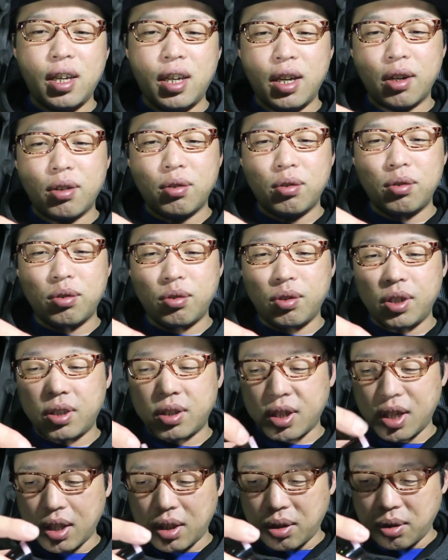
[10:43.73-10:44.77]
エアコン取
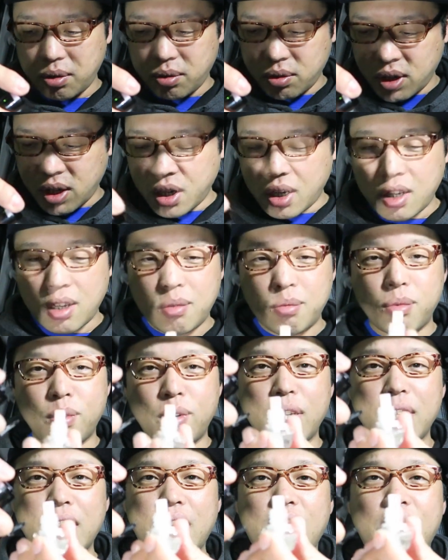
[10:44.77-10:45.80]
り付けっていうか、も
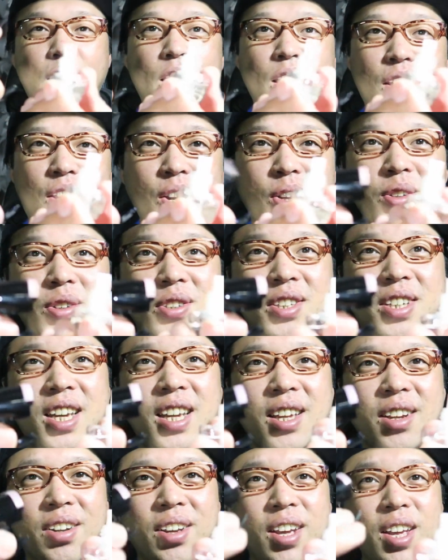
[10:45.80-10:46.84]
う家庭とのつ
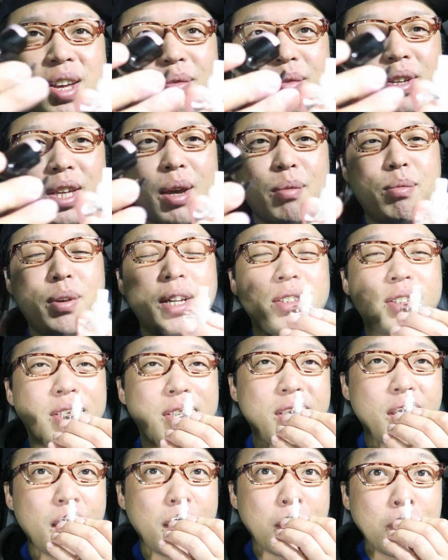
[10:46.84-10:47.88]
けてる。キャップ
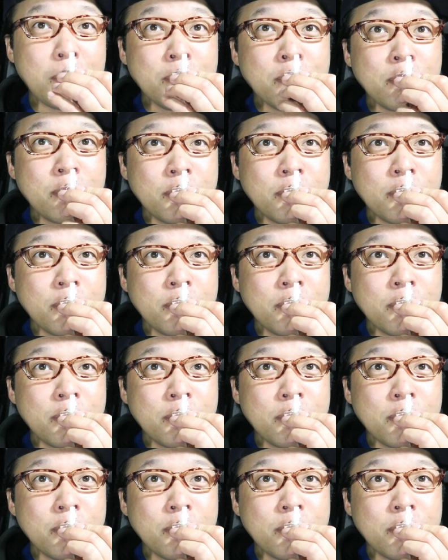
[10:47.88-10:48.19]
外して、